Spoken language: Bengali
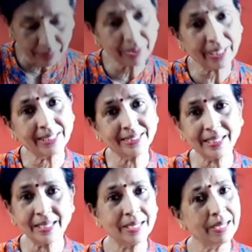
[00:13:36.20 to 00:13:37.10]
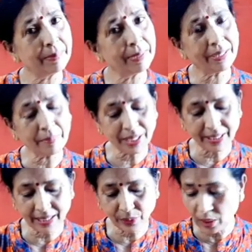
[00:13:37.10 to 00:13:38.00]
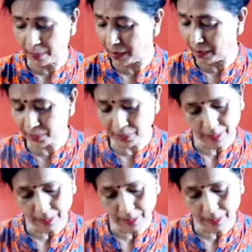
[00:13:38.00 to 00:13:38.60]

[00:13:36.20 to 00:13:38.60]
হয়ে গেছে এবার আমি এটা তুলে ফেলবো